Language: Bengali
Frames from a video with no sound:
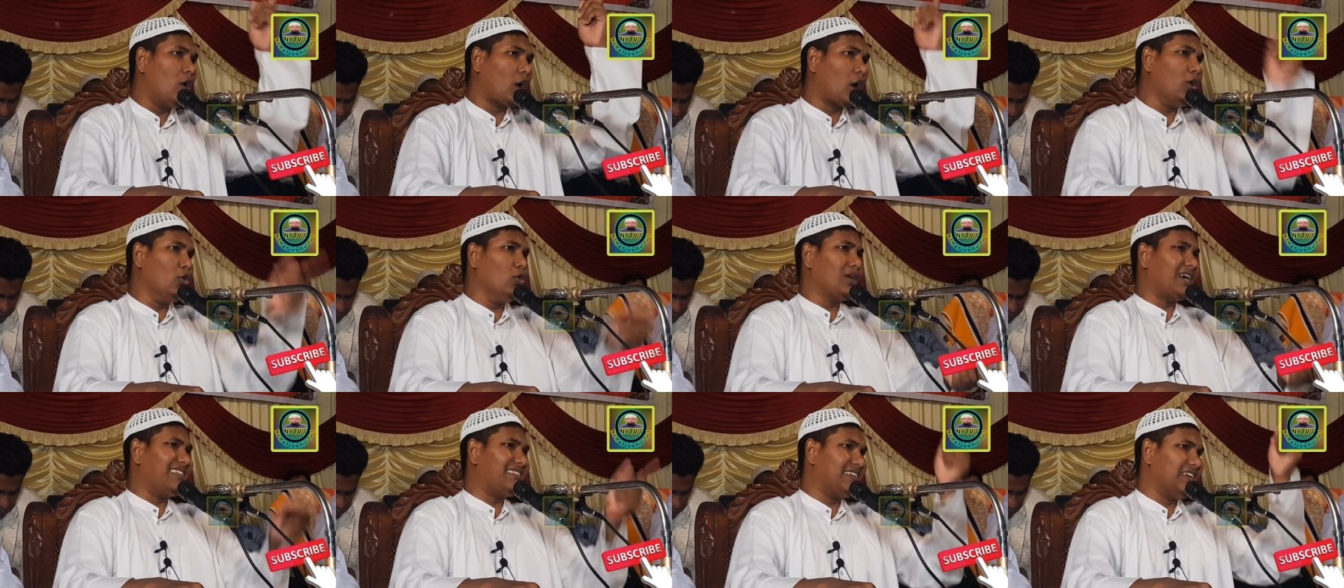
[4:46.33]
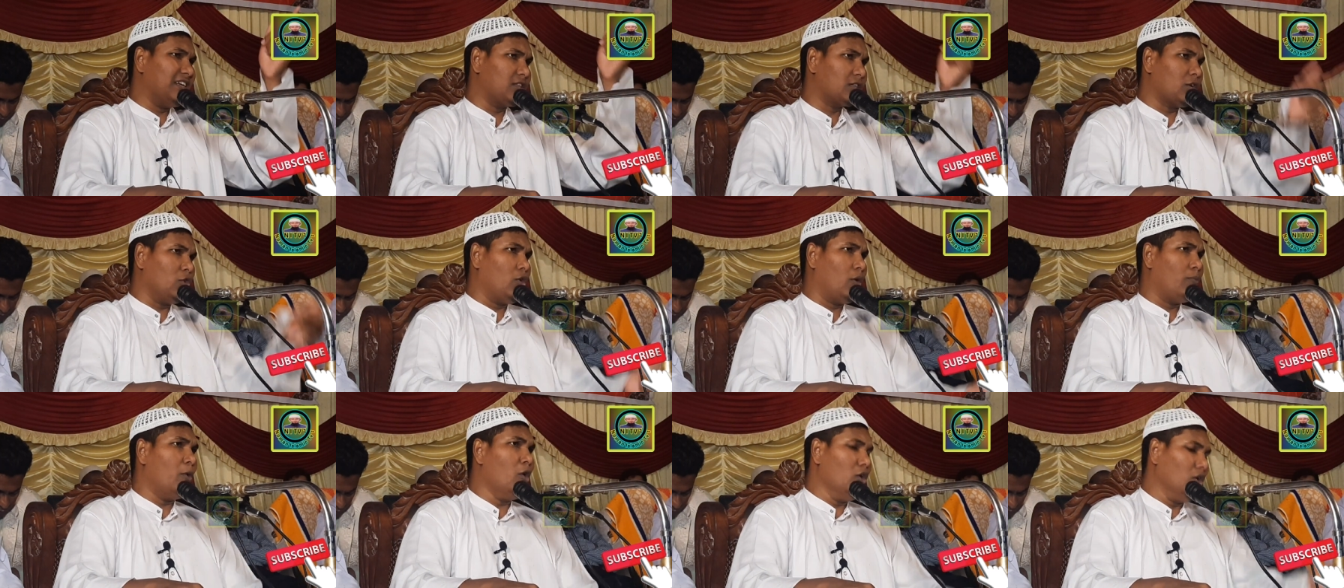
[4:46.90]
খরুল খাত্তা না
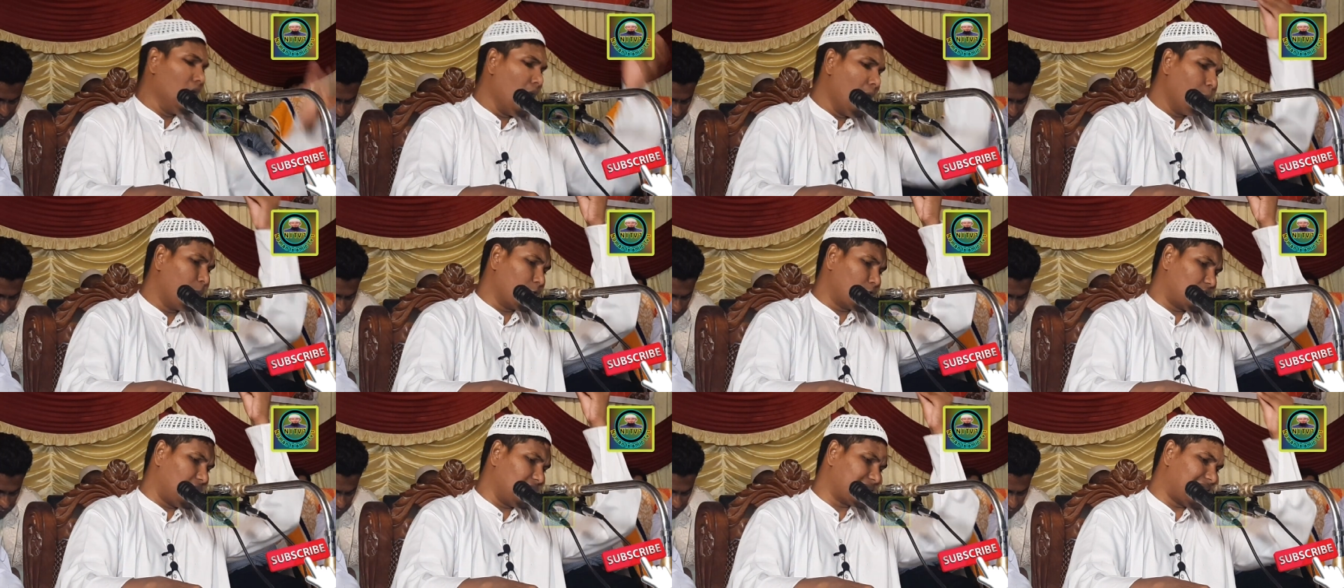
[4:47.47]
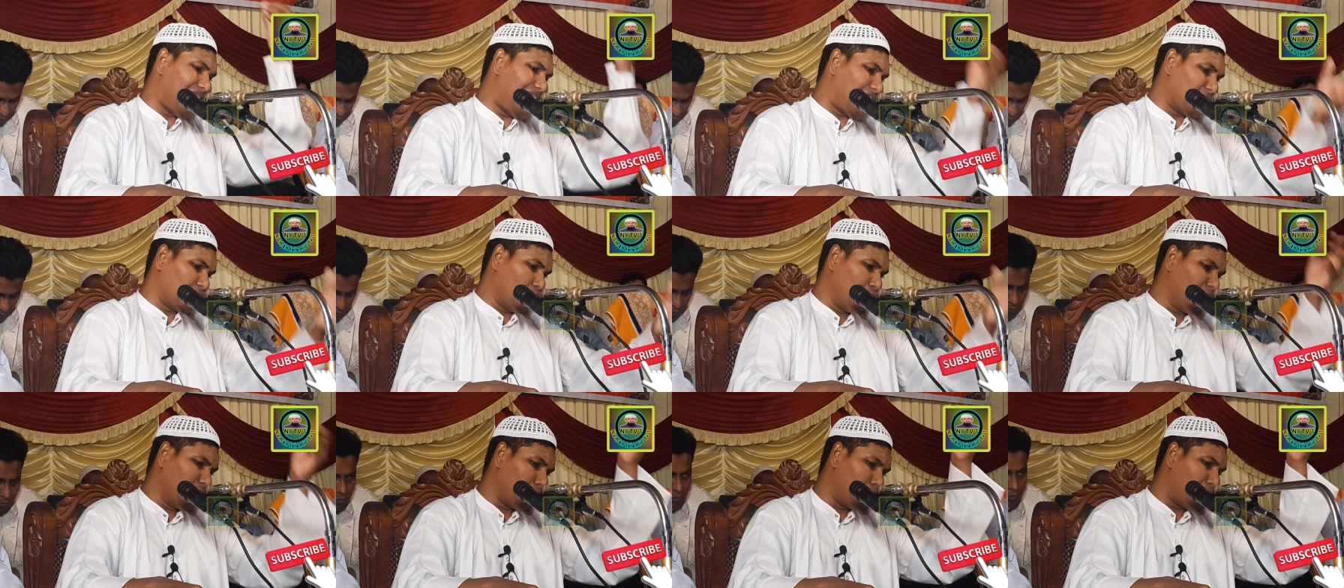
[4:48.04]
তবু বোন প্রত্যেক
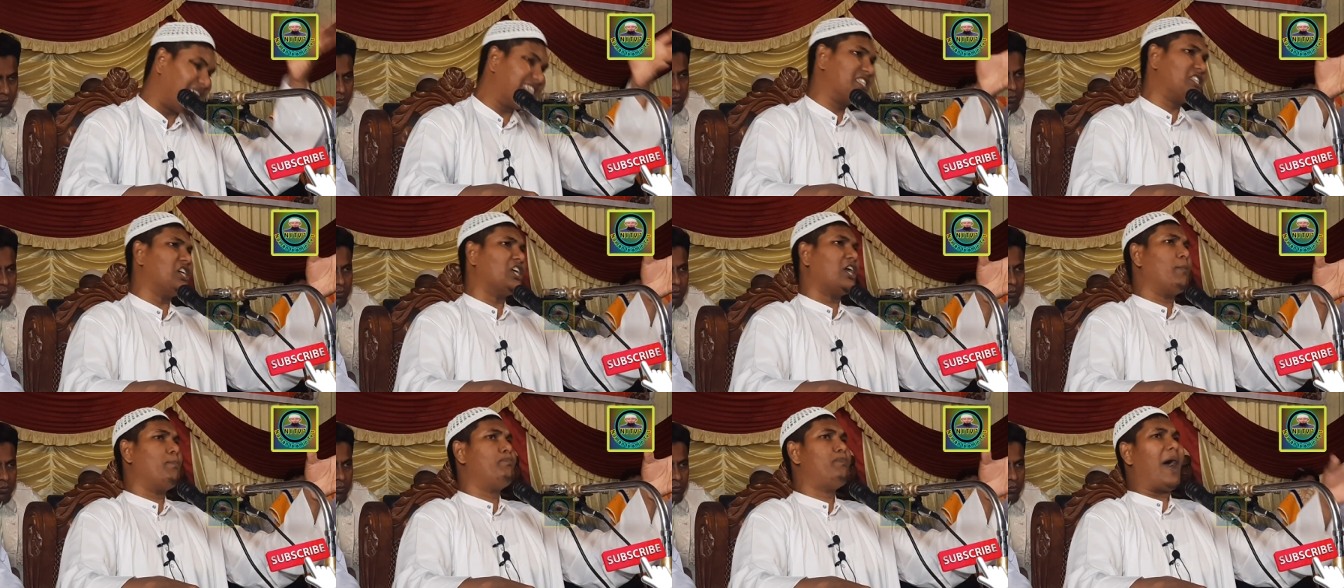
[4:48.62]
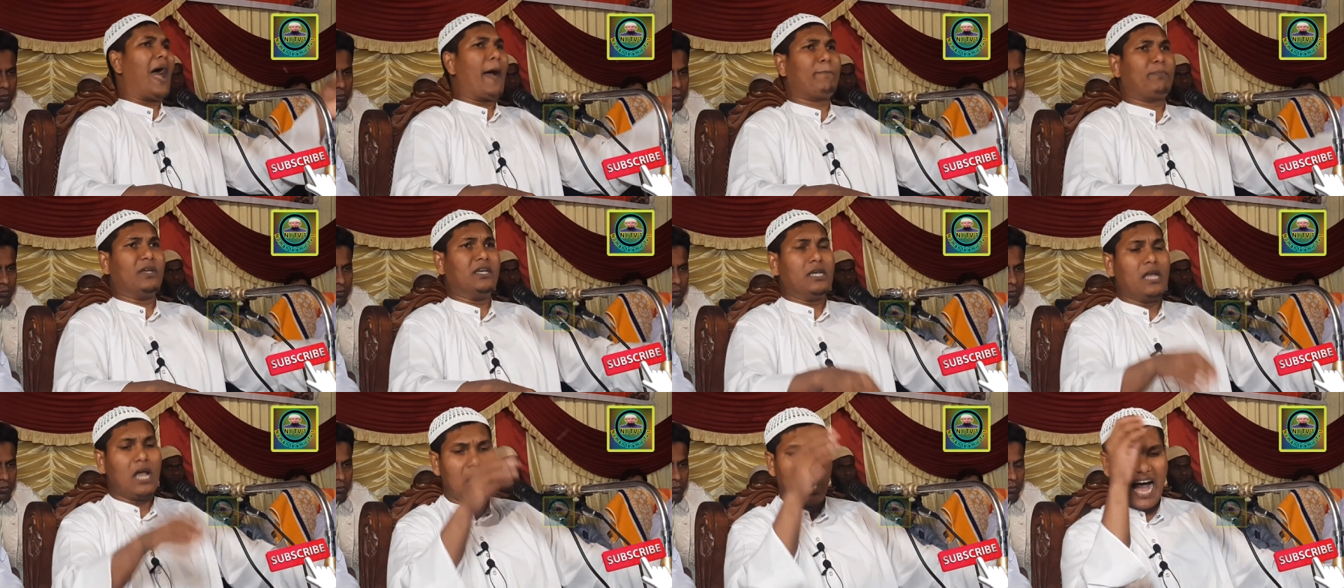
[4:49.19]
আদমের বাচ্চারা
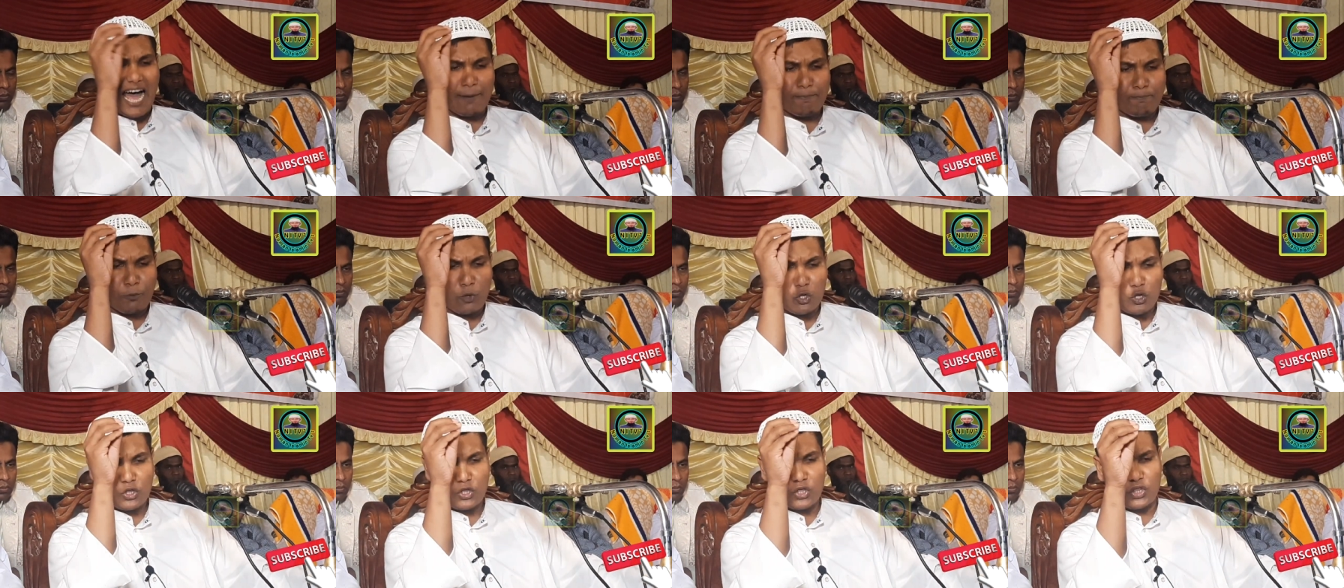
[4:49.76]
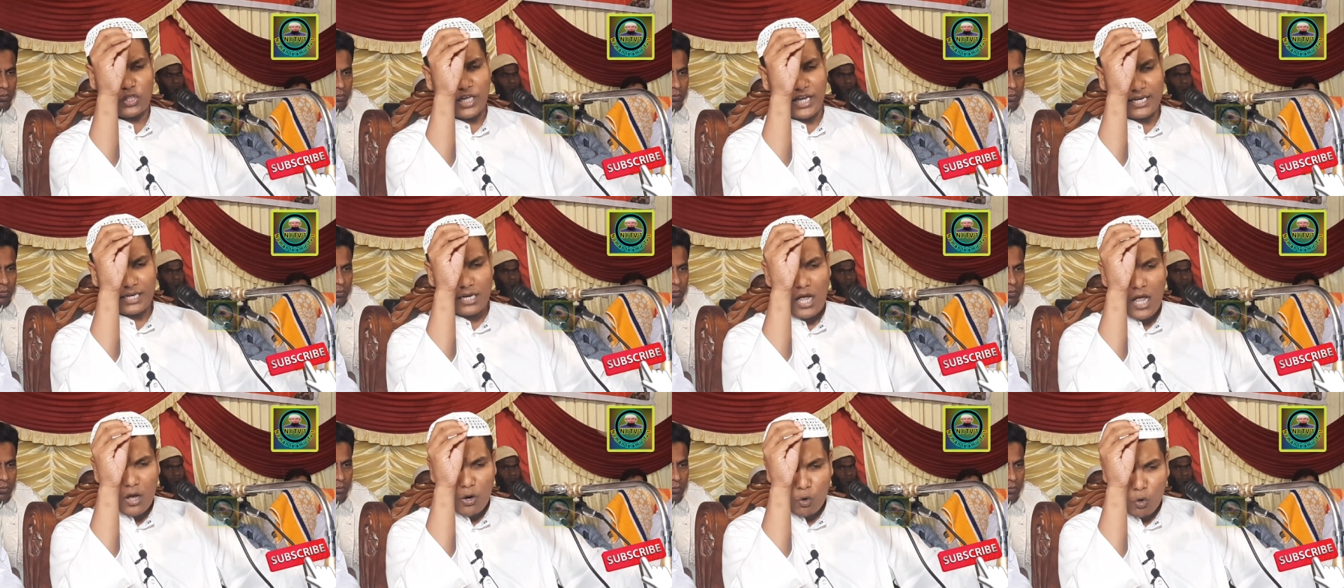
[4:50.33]
পাপি আর প্রত্যেক
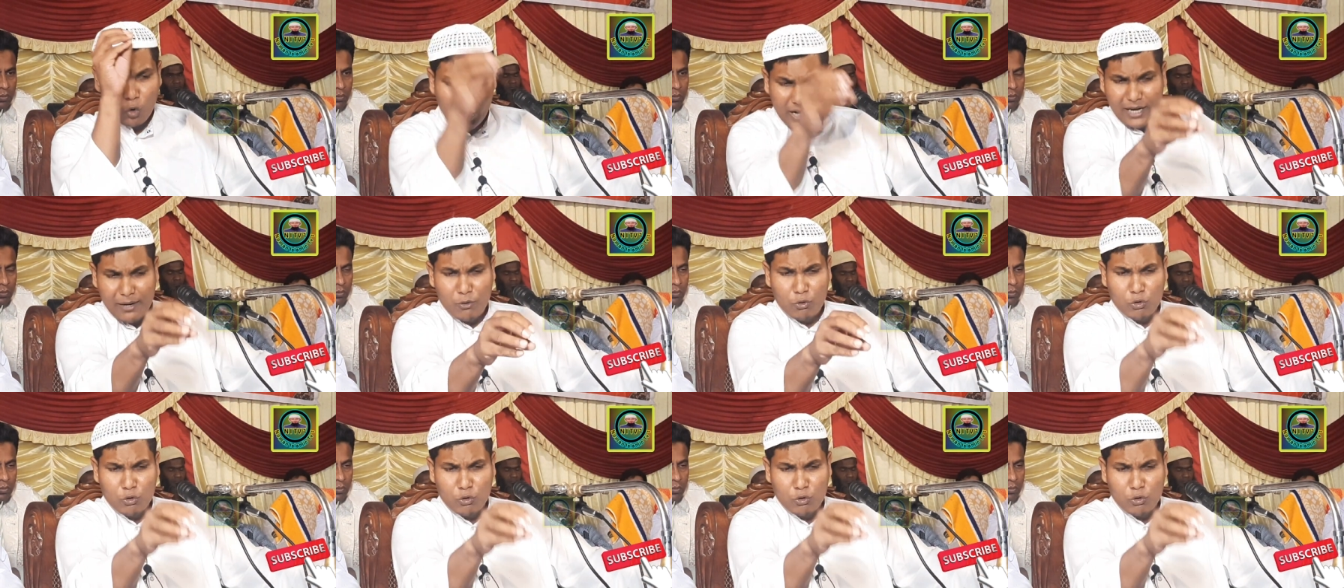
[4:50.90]
ওই